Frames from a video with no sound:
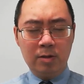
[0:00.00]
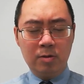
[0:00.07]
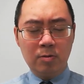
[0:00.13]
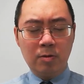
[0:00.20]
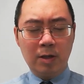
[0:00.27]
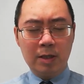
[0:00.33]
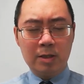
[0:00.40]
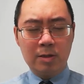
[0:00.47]

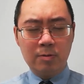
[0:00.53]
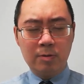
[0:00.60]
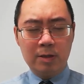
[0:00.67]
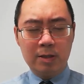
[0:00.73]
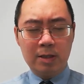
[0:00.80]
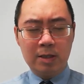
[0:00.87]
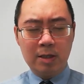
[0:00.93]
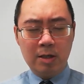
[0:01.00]
主啊，求你
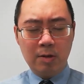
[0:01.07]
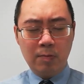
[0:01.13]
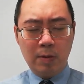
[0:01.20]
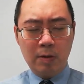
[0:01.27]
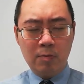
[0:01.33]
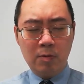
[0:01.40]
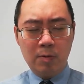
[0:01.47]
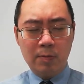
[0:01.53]
赦
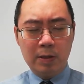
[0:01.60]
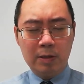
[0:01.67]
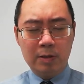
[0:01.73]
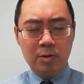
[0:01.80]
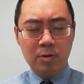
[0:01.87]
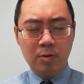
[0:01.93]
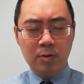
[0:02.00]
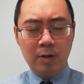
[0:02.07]
免我们的
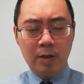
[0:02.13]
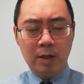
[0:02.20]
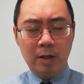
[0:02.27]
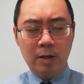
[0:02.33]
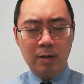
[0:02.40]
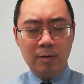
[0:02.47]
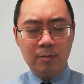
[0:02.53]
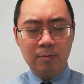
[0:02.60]
罪
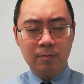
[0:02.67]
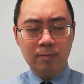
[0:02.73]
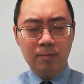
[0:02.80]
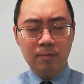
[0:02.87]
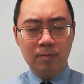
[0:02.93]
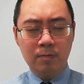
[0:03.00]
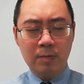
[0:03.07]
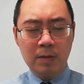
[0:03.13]
孽，
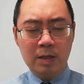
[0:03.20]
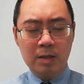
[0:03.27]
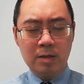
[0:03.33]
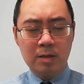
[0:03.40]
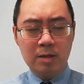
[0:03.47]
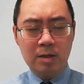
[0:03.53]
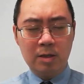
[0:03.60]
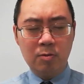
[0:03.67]

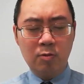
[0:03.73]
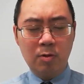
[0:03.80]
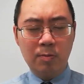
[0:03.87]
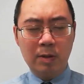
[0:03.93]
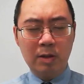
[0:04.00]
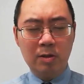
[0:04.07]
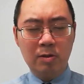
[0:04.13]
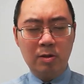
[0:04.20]
使我
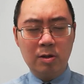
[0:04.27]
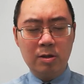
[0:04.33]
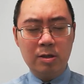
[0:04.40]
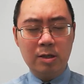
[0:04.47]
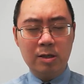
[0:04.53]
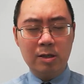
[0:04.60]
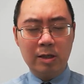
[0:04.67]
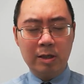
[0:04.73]
们得
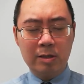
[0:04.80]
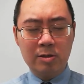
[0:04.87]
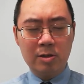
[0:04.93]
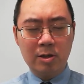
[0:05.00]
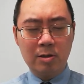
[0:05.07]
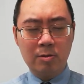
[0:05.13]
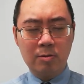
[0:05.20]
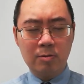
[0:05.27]
以领
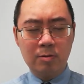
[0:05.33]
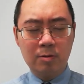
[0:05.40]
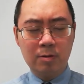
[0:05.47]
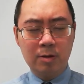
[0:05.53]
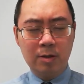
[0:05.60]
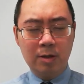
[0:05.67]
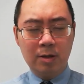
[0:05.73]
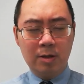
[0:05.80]
受
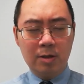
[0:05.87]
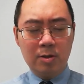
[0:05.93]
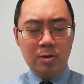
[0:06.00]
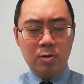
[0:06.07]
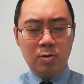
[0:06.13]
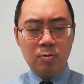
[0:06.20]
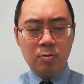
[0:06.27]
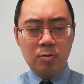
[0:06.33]

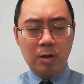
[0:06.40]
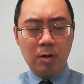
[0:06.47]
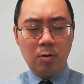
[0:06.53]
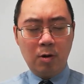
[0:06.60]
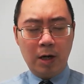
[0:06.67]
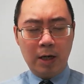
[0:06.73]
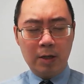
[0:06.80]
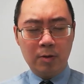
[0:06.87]
主的
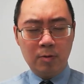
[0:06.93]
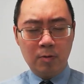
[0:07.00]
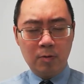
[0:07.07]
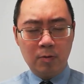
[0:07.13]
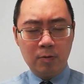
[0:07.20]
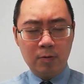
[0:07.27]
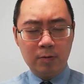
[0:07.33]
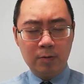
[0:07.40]
话语，
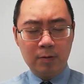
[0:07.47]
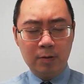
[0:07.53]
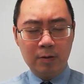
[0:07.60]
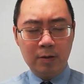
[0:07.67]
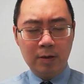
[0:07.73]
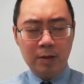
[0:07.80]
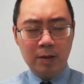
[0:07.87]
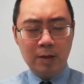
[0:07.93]

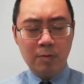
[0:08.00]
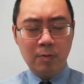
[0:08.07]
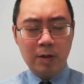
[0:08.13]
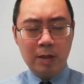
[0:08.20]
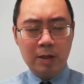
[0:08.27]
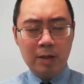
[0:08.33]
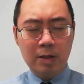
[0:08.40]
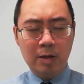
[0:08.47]
因为
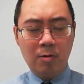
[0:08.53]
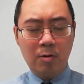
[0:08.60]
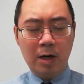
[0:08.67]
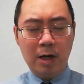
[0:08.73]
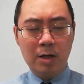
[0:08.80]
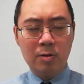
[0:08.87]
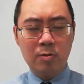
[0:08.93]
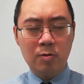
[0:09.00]
您的
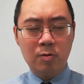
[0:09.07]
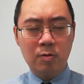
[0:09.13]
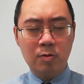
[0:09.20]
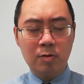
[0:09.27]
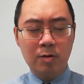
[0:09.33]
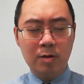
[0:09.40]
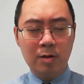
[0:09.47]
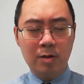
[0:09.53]
话语
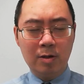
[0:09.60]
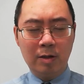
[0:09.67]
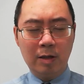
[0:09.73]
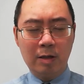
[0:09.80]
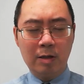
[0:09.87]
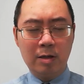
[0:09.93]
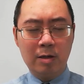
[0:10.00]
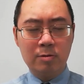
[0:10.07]

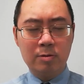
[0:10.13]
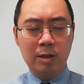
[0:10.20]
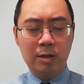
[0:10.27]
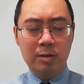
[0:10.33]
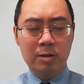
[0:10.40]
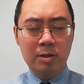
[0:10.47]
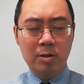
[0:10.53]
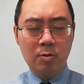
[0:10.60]
能够拯
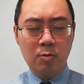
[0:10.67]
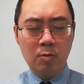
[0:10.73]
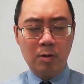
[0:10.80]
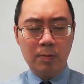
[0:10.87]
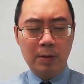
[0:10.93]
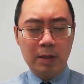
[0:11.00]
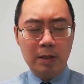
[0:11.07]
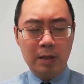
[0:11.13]
救我
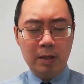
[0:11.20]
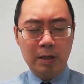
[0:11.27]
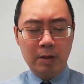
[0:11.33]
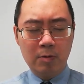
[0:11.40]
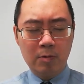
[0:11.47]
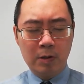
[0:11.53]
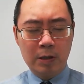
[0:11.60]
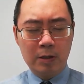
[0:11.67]
们的
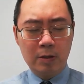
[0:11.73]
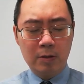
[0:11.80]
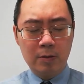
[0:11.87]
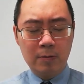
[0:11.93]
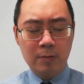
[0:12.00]
灵魂。